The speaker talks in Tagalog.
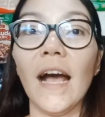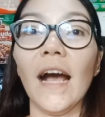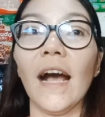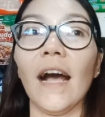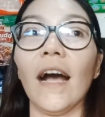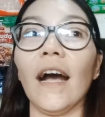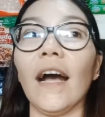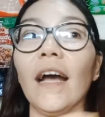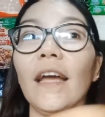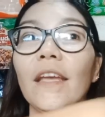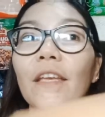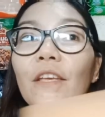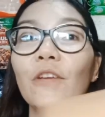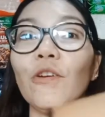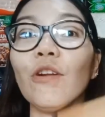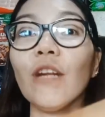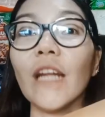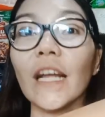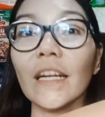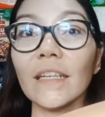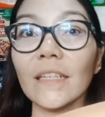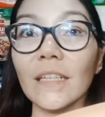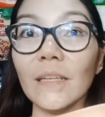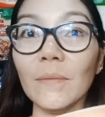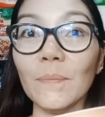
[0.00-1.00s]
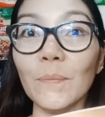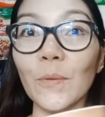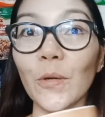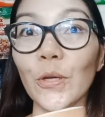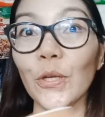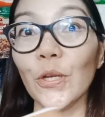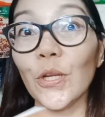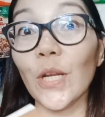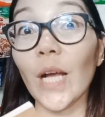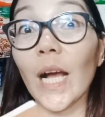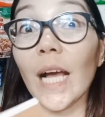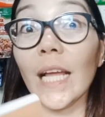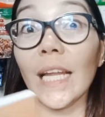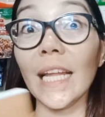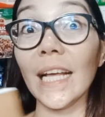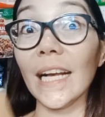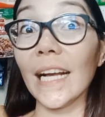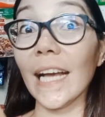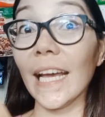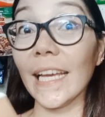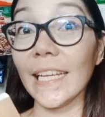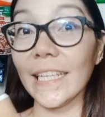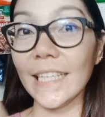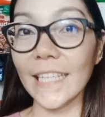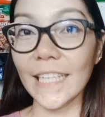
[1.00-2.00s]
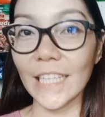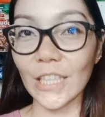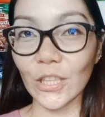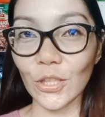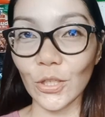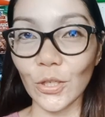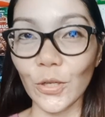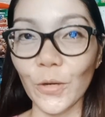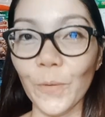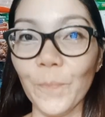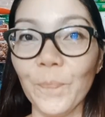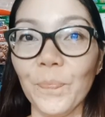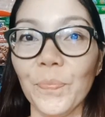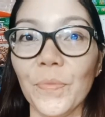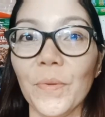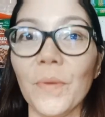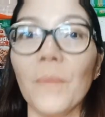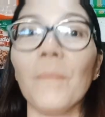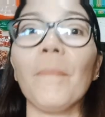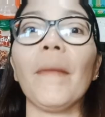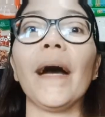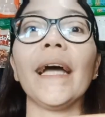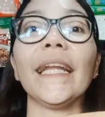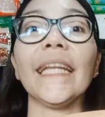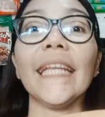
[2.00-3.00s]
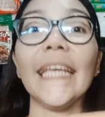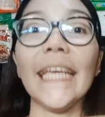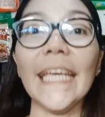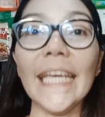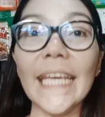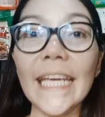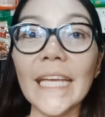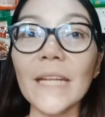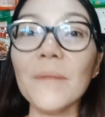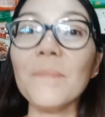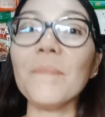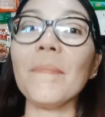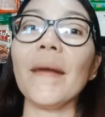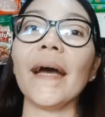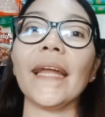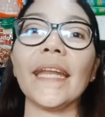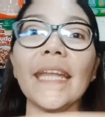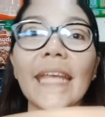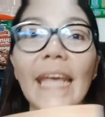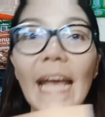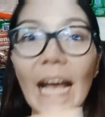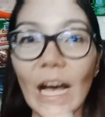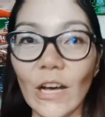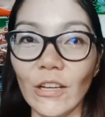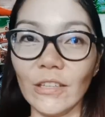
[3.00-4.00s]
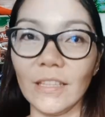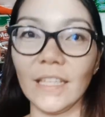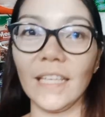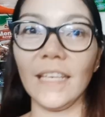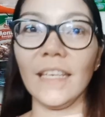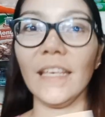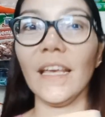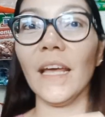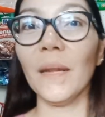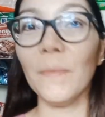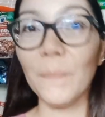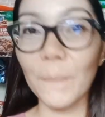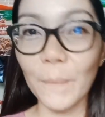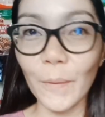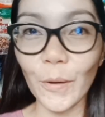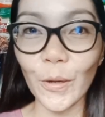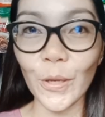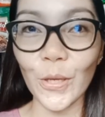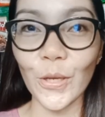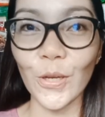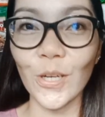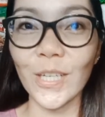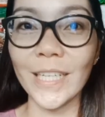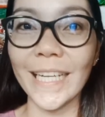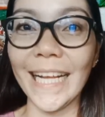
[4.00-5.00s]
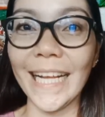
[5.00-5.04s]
uh, yun lang din po yung nakalagay dito. Money in, money out. Yan po yung